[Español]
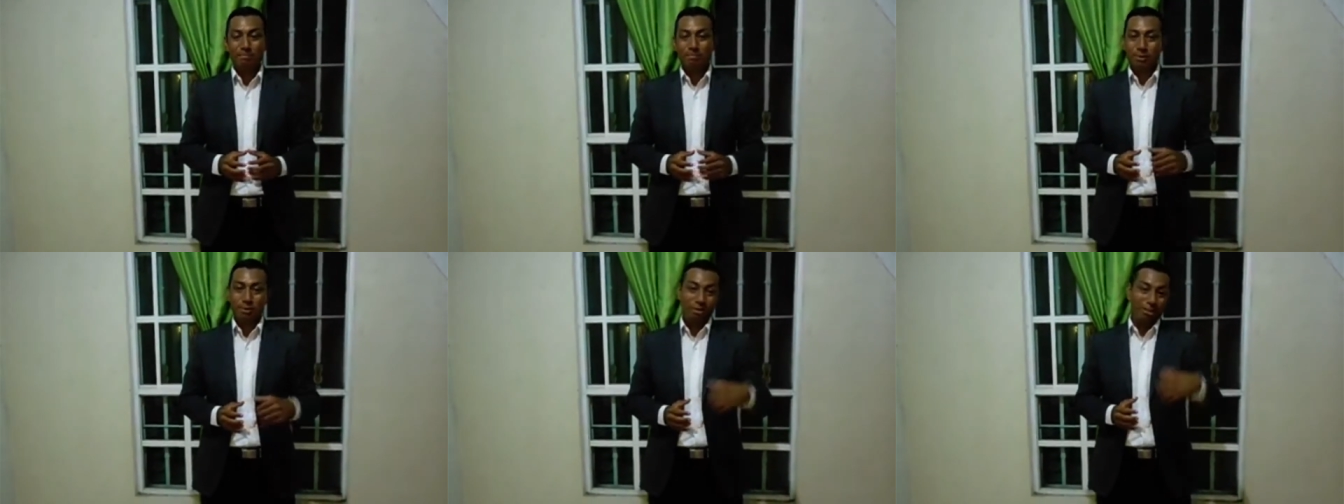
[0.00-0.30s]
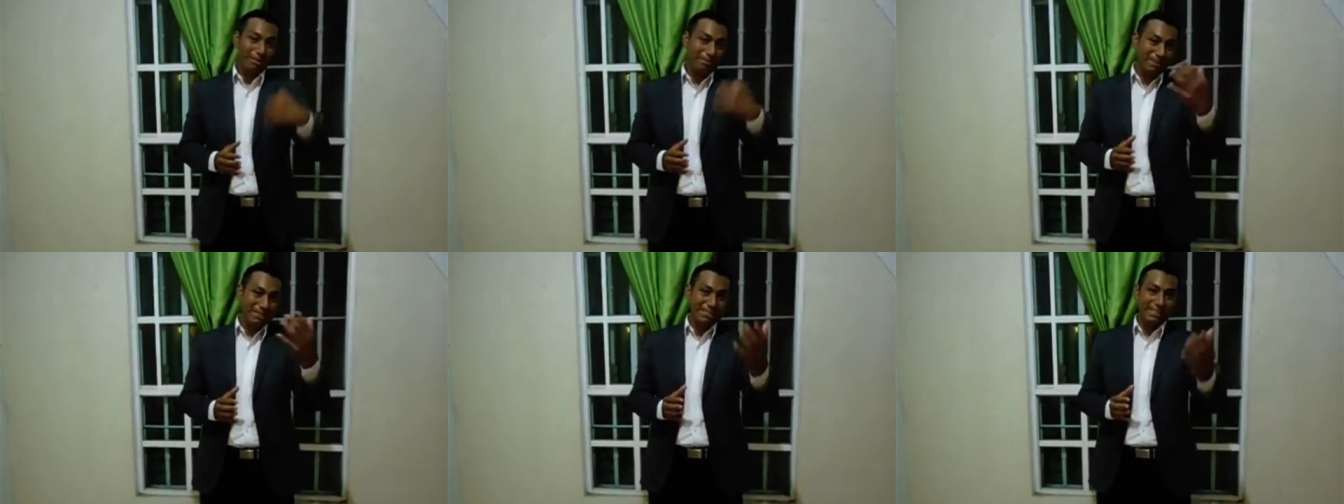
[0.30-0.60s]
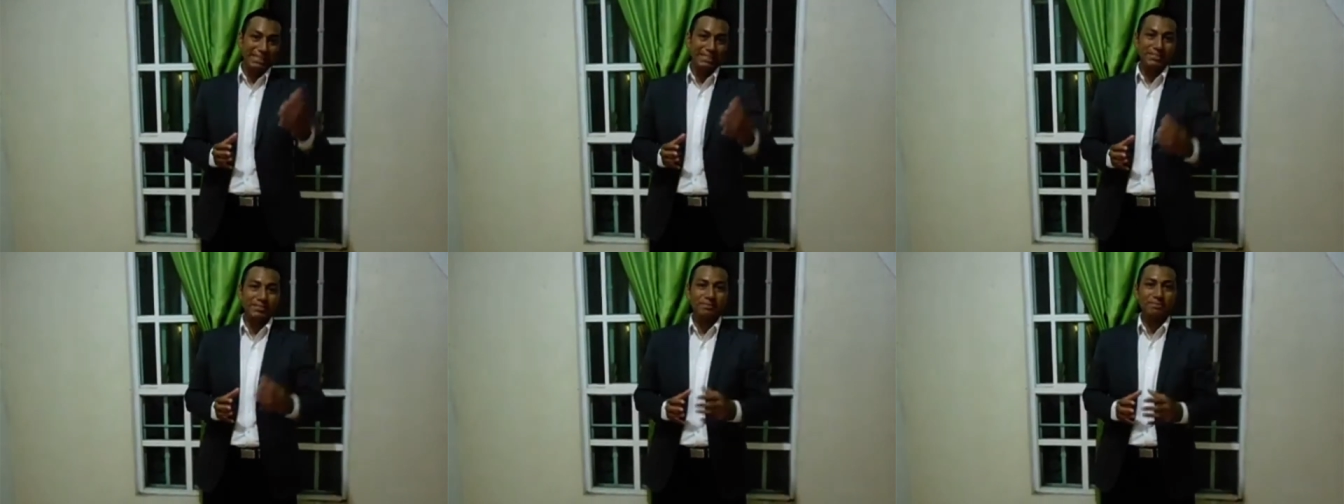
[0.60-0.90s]
Pero además
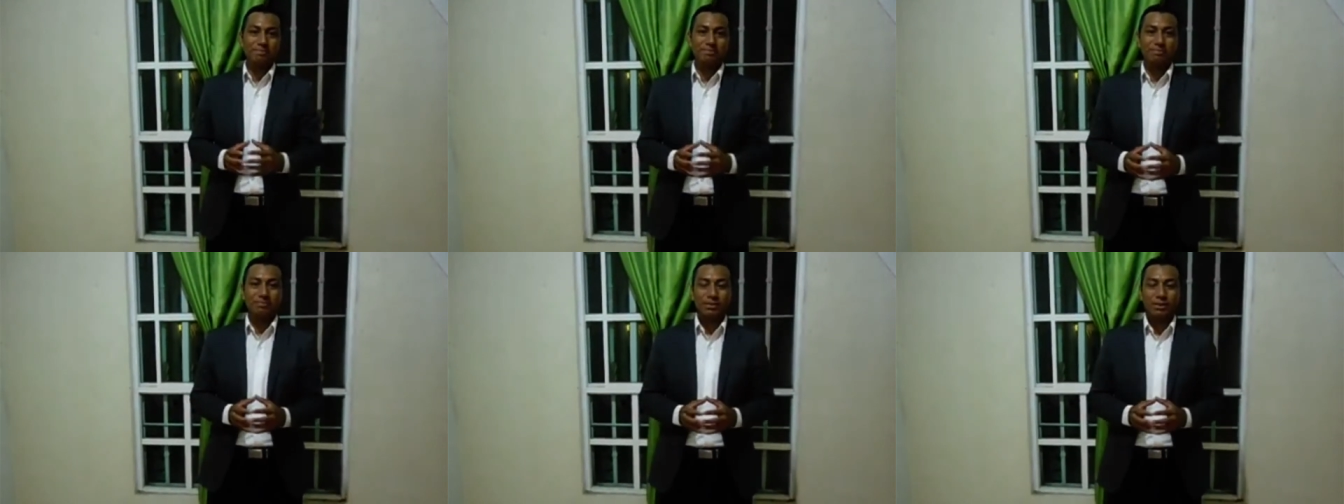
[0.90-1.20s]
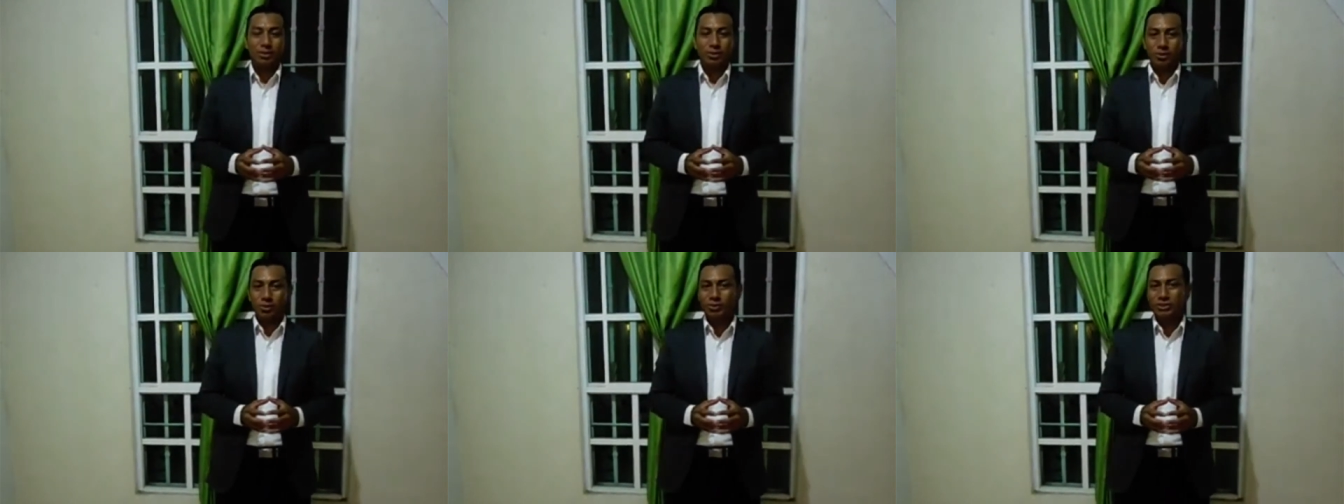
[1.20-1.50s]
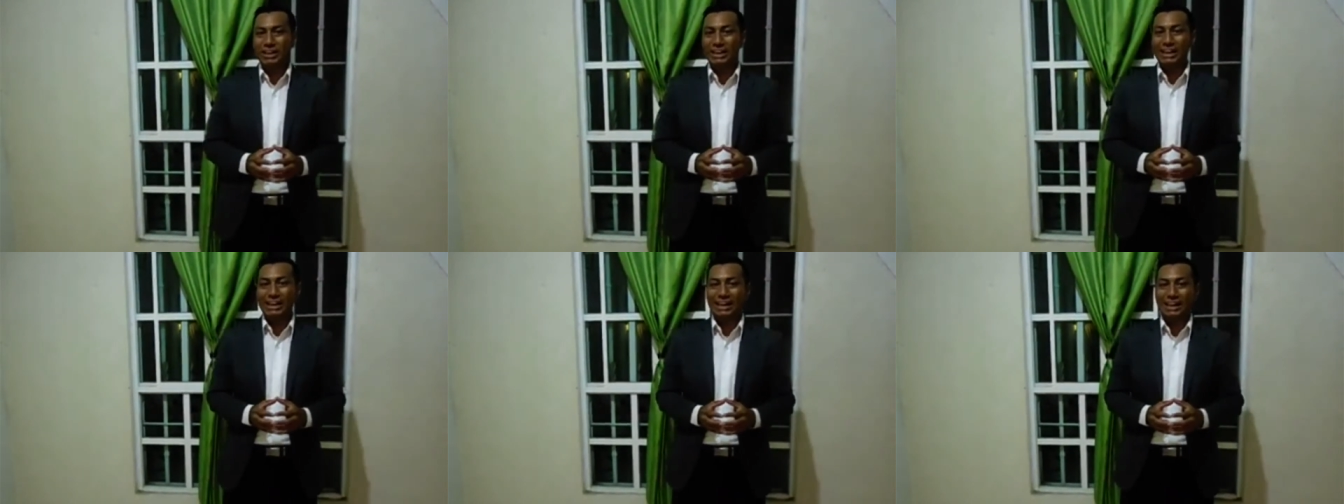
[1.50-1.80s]
de eso,
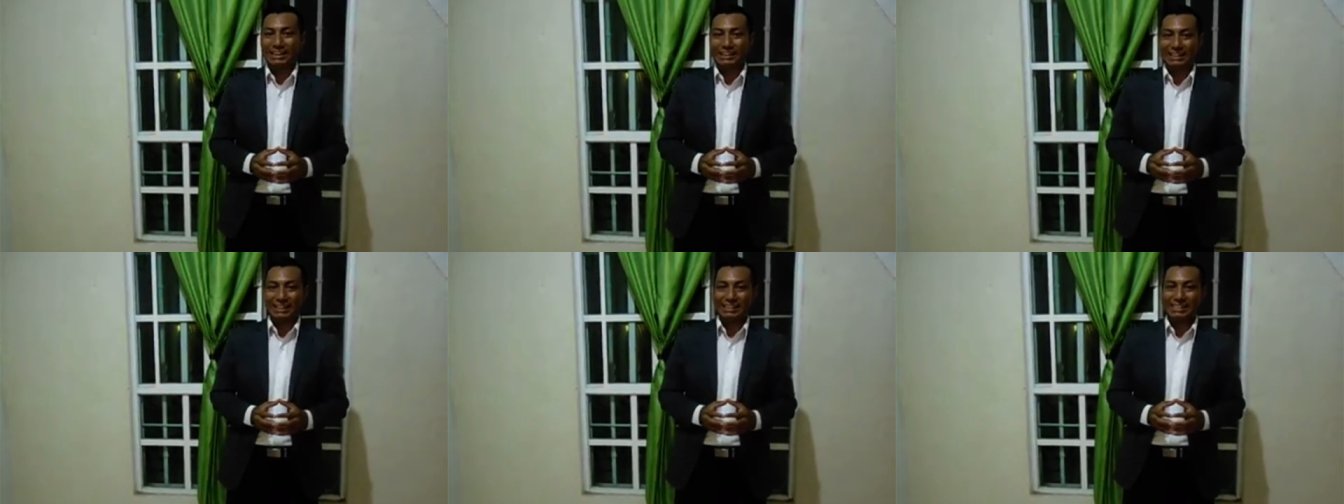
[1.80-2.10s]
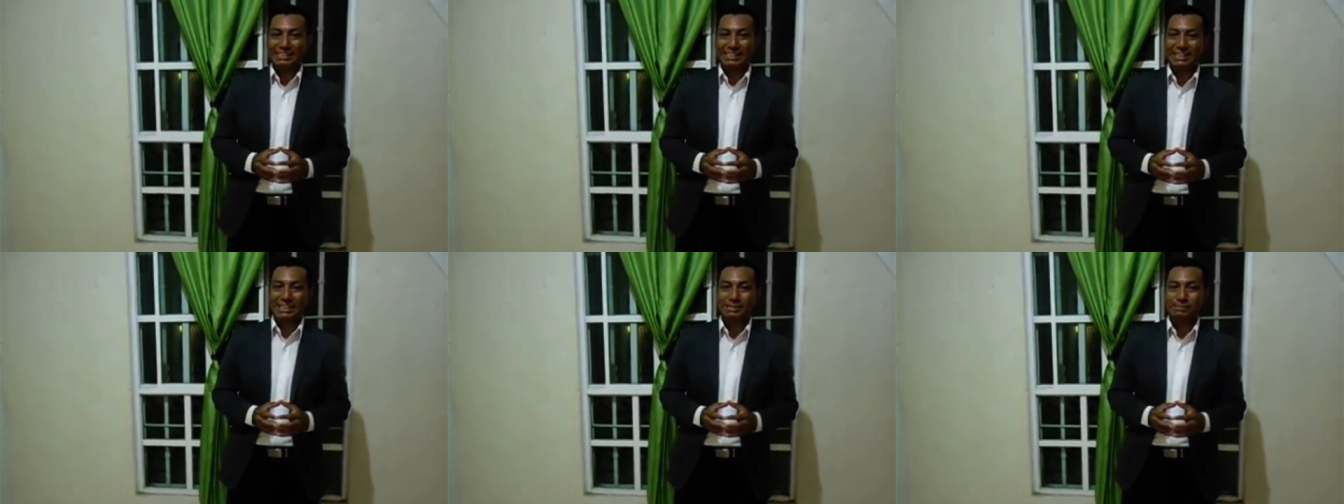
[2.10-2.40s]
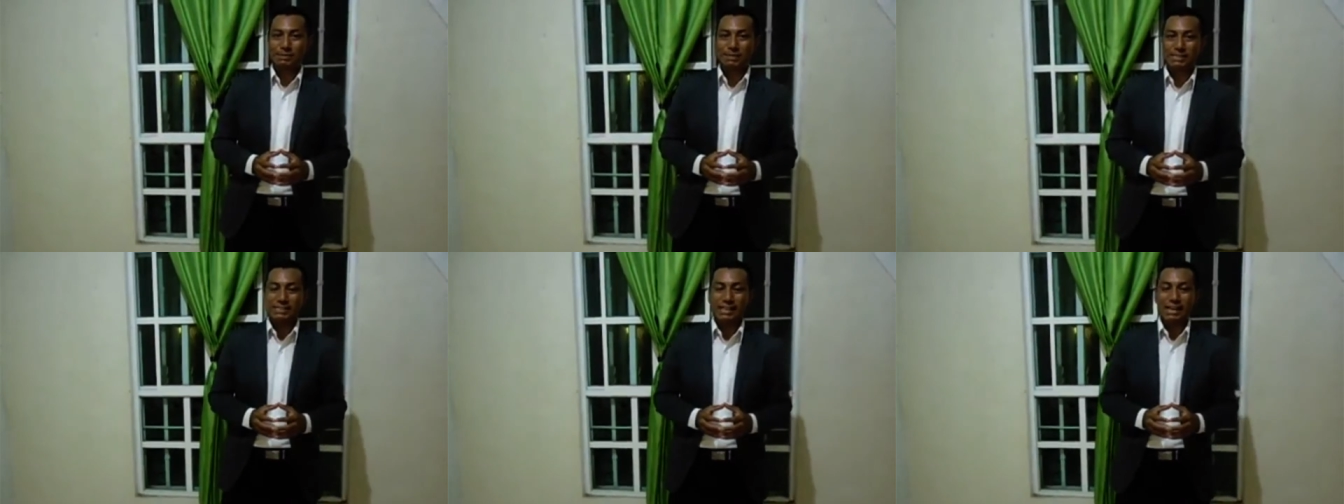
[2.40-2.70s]
otra característica
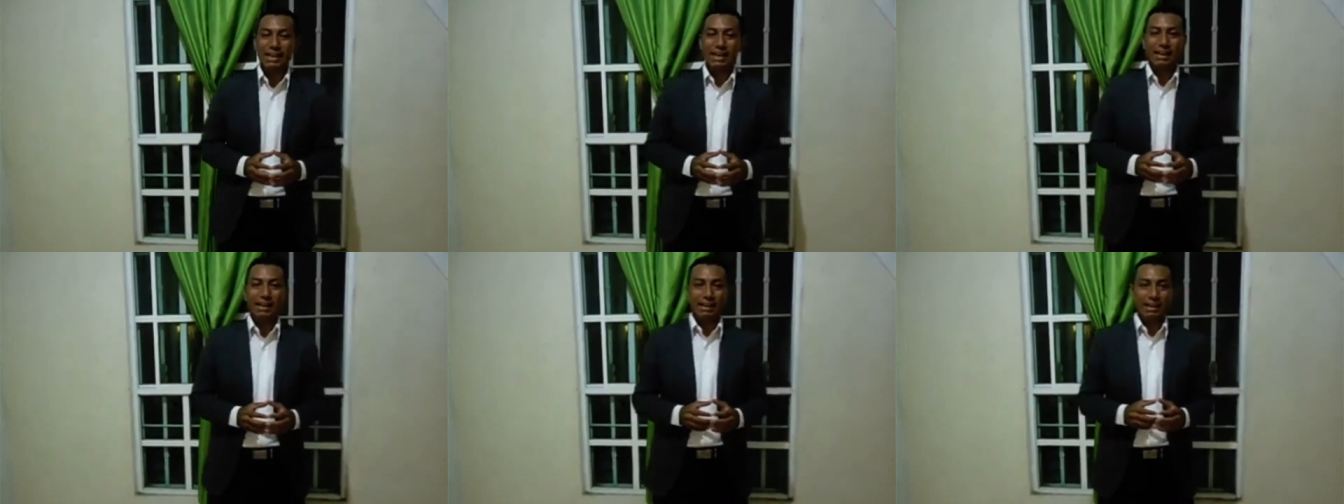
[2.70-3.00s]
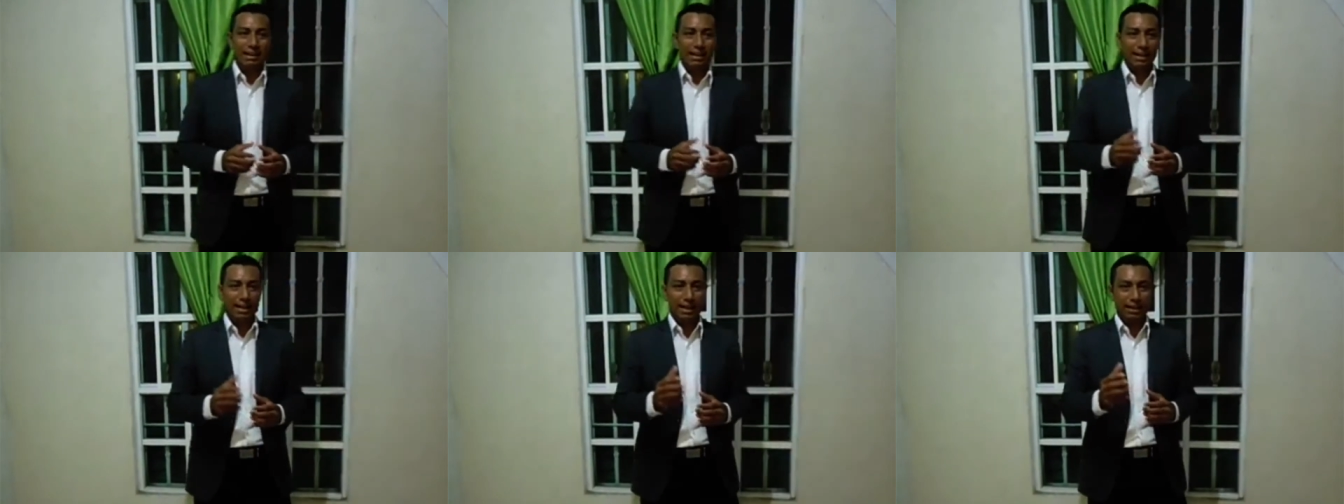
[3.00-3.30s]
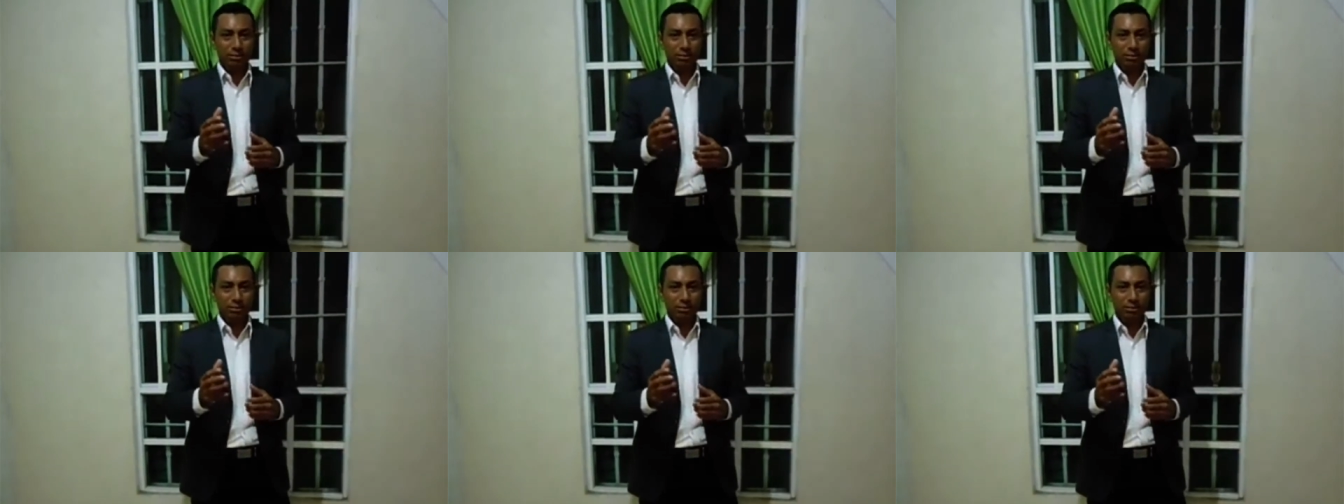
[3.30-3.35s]
especial